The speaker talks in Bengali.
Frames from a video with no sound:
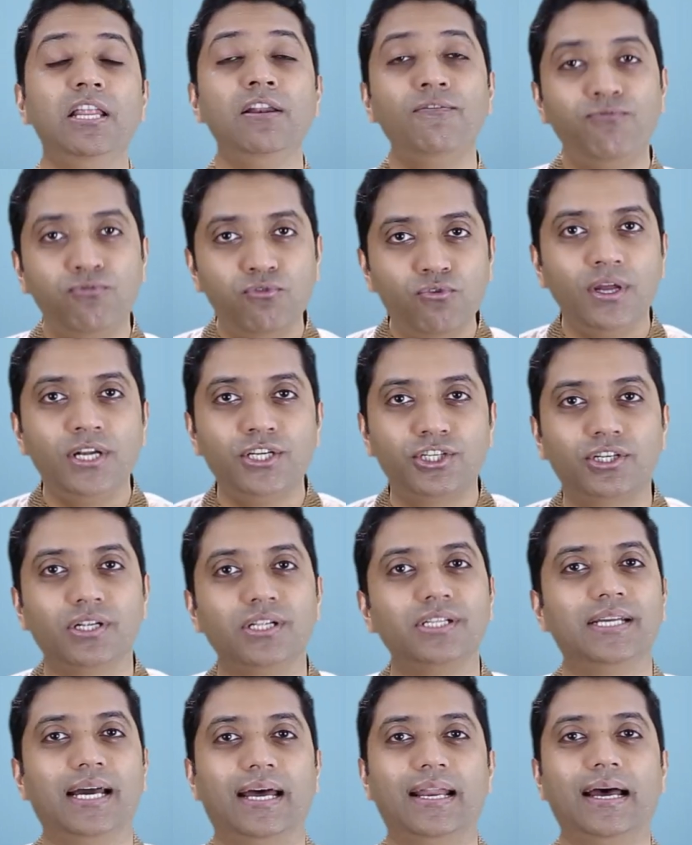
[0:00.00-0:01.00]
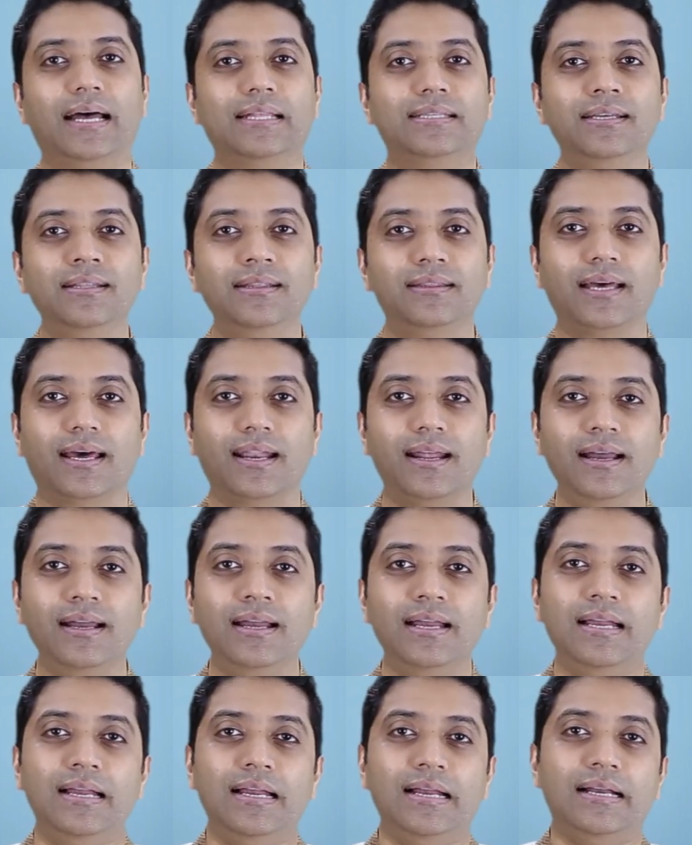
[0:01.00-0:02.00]
ইনফ্লুয়েন্সিয়াল যারা আছেন তারা
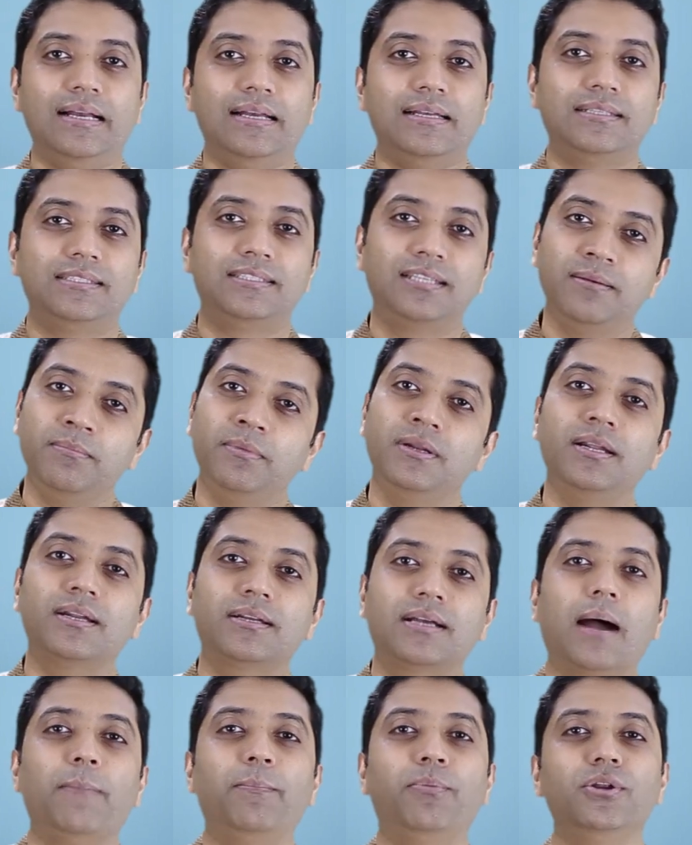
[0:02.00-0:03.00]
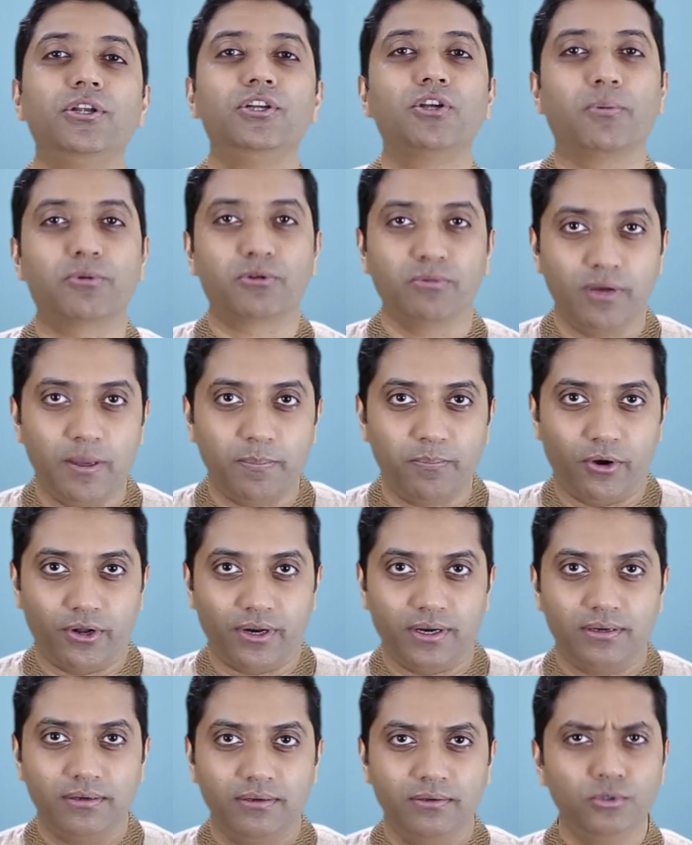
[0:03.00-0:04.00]
সিমিলার কাপড়ই সবসময়
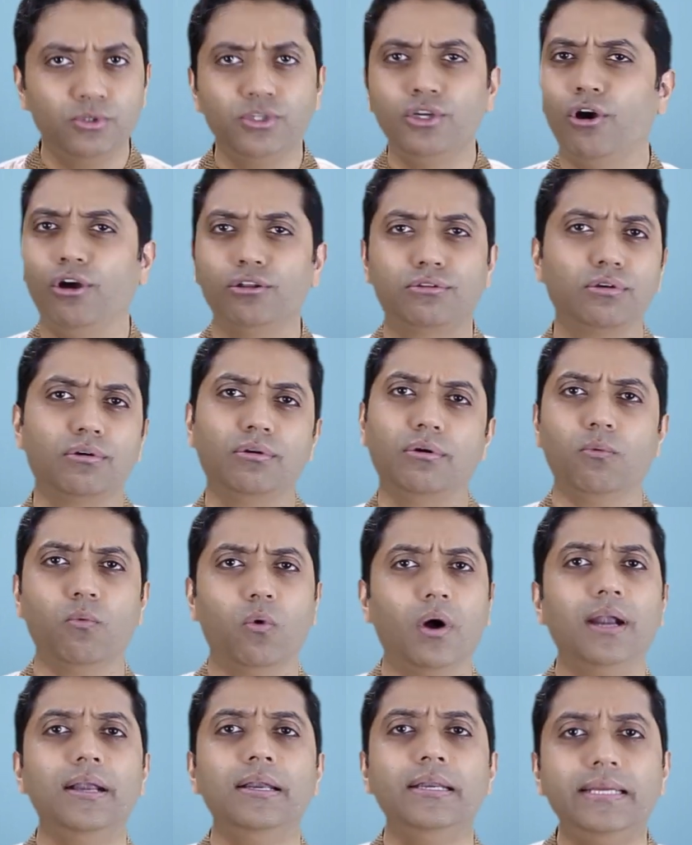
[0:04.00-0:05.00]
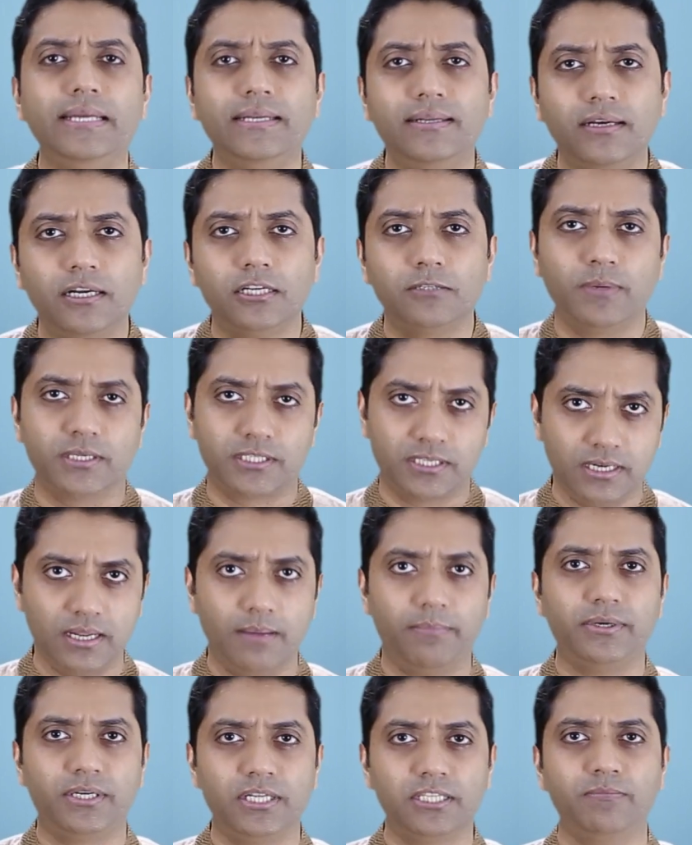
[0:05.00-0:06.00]
পরেন উনি হয়তো ওয়ার্ল্ড লিডার্স বা
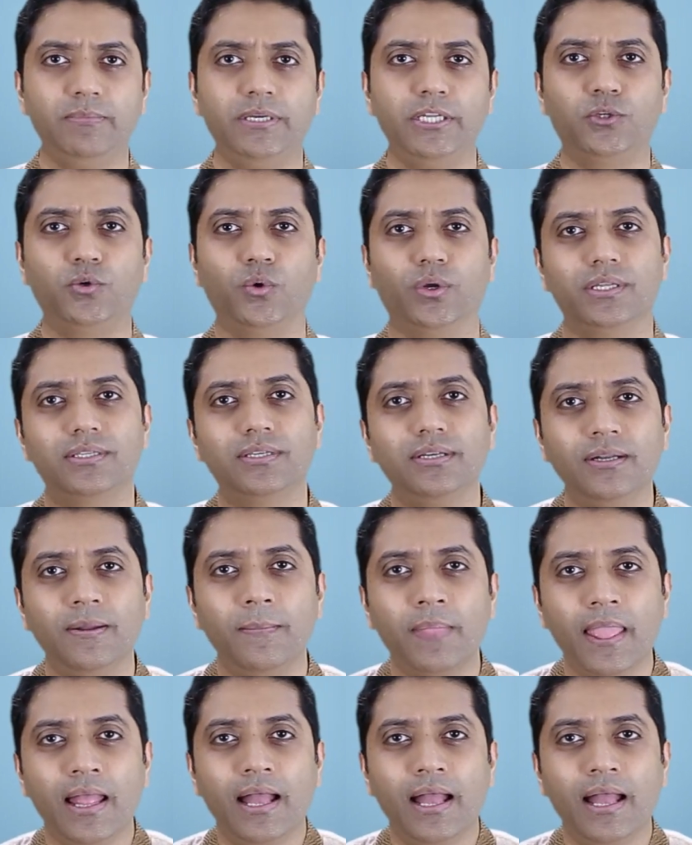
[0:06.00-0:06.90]
সেলিব্রিটিস মিন করেছেন